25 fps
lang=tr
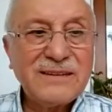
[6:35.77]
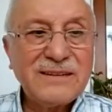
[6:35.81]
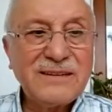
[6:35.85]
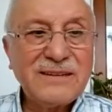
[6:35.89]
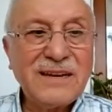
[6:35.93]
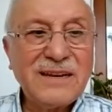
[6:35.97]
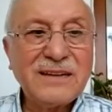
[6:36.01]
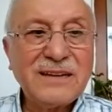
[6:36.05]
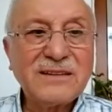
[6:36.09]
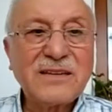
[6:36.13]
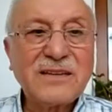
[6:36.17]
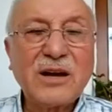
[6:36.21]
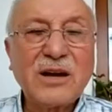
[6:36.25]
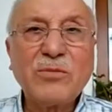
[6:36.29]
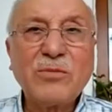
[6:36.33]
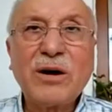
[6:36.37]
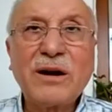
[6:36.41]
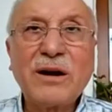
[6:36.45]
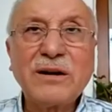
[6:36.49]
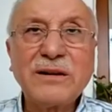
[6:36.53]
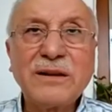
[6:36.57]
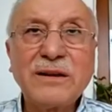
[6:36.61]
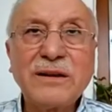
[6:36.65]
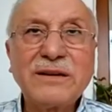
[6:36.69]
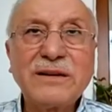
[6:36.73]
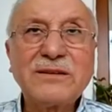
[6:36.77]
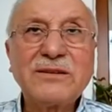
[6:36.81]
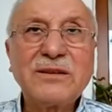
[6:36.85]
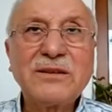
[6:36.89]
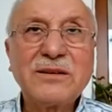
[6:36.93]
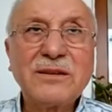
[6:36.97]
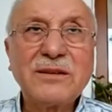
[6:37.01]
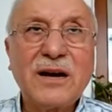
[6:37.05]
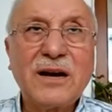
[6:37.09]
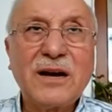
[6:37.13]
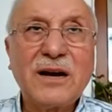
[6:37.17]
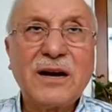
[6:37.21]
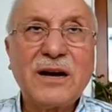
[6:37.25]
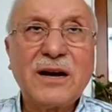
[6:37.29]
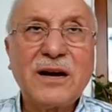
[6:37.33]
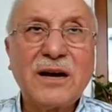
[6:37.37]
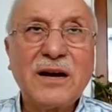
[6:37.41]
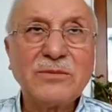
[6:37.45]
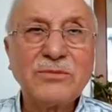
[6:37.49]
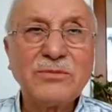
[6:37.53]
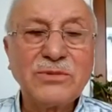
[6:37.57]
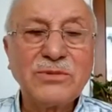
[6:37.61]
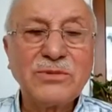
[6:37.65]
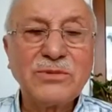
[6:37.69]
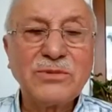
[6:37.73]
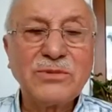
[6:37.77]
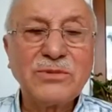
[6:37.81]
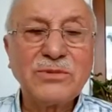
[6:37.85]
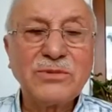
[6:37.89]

yani damarları tıkanmış,